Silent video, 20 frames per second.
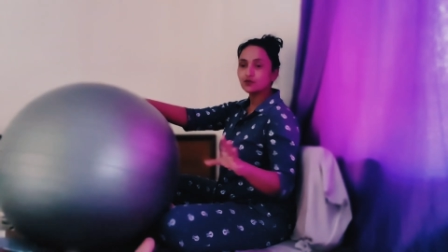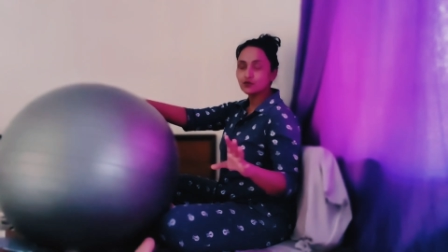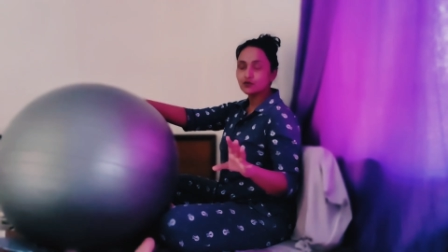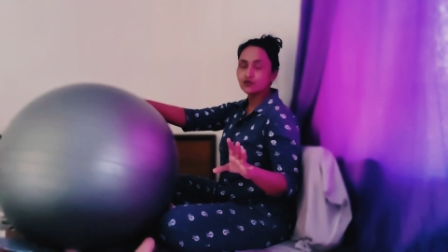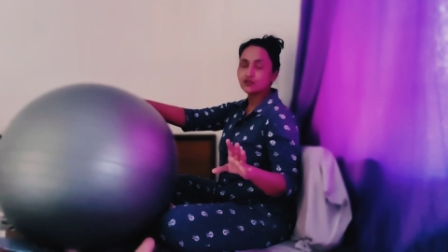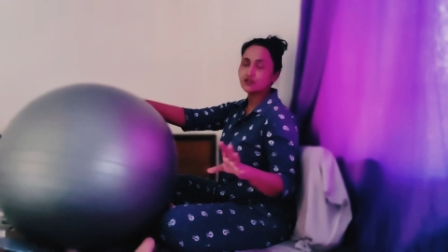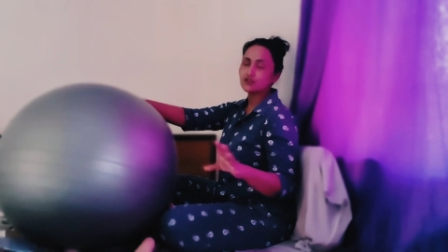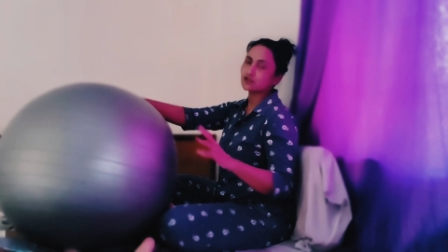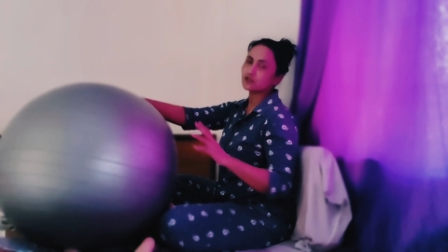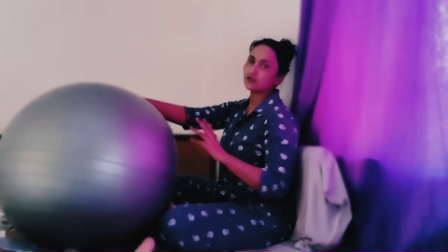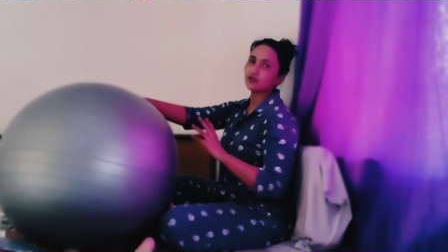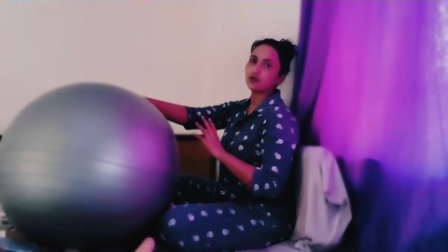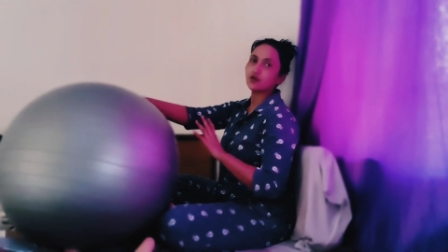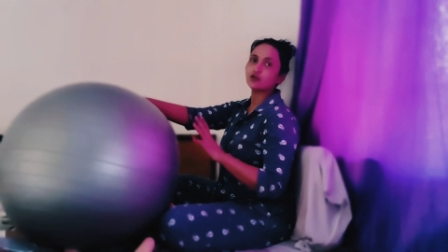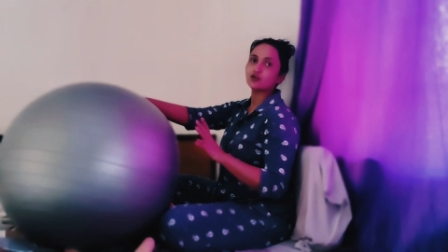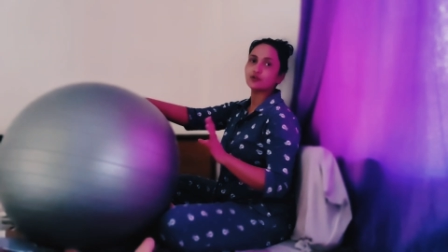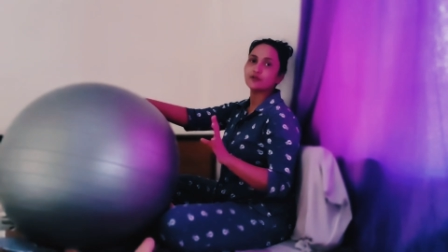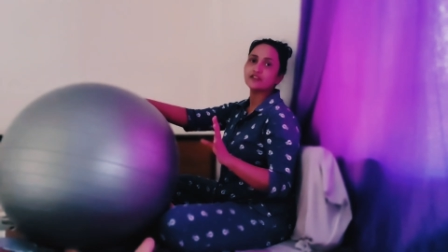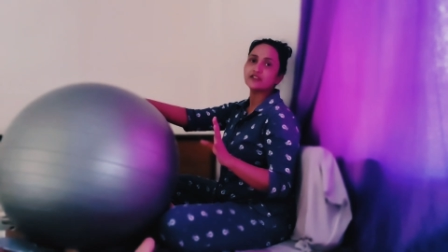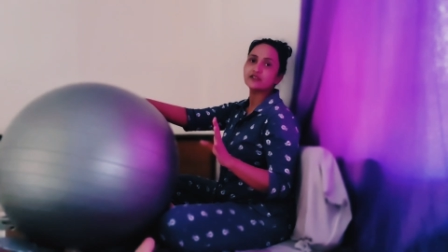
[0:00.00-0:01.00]
कुछ
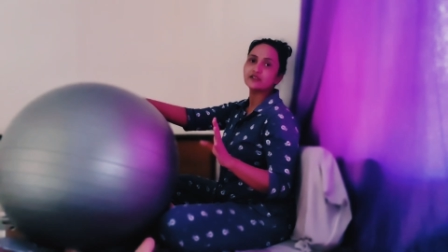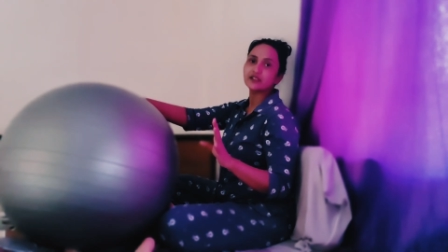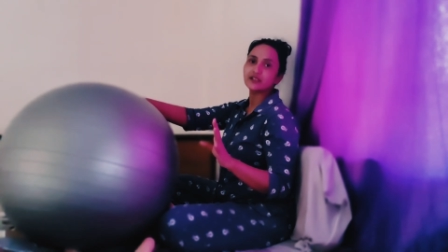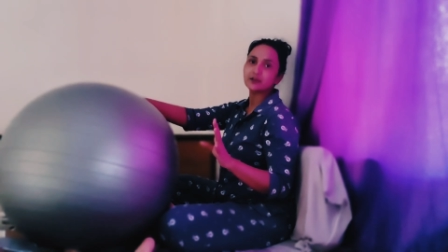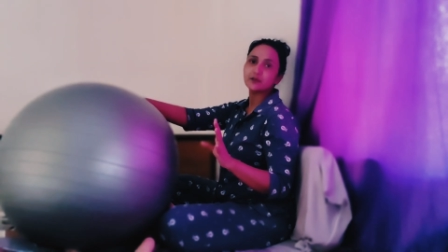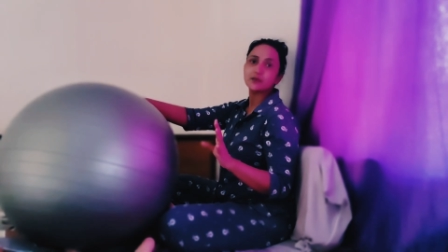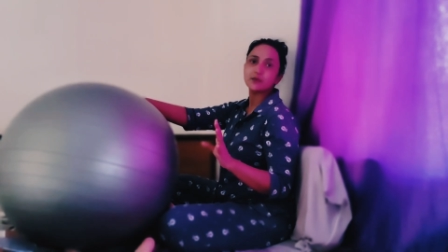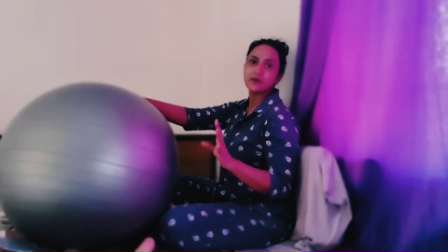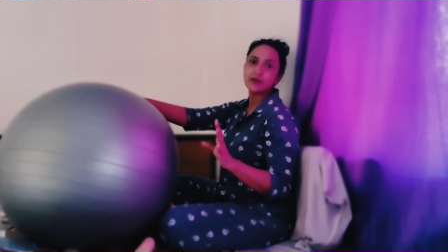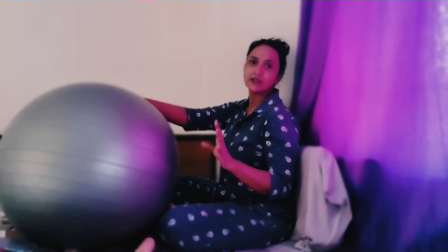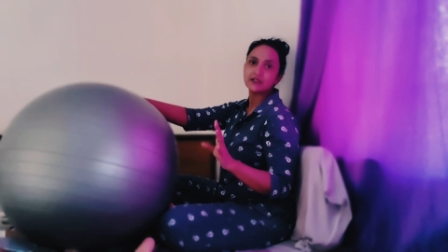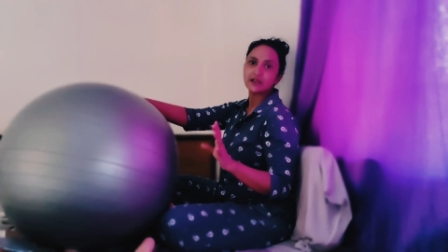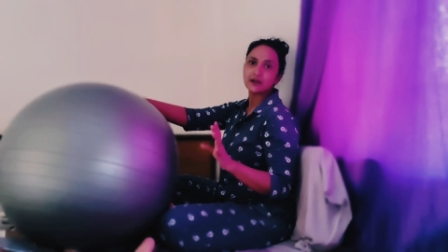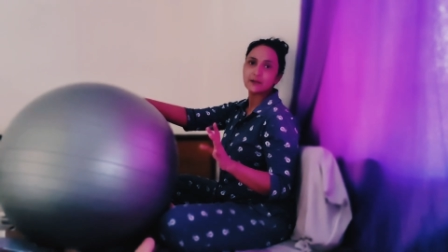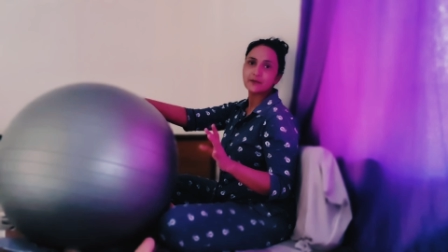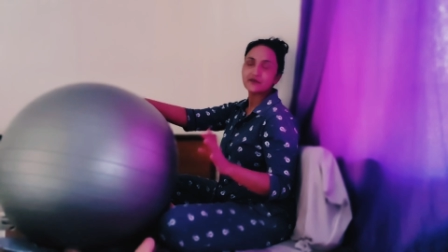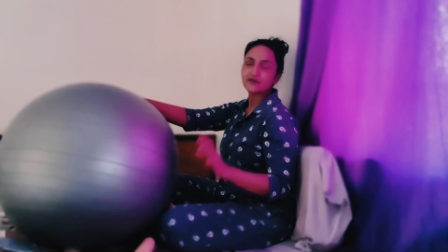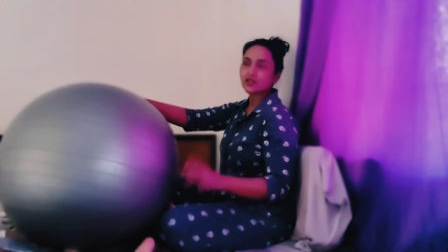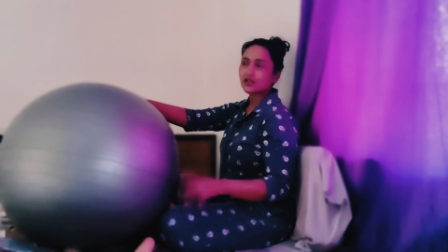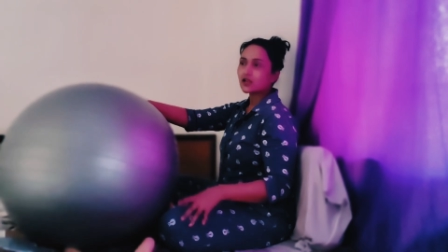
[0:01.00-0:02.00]
ऑक्यूपेशन थेरेपी में आता
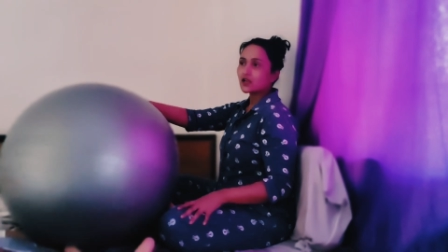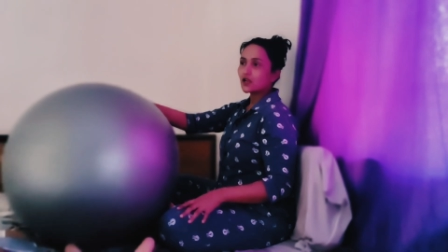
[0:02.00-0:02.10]
है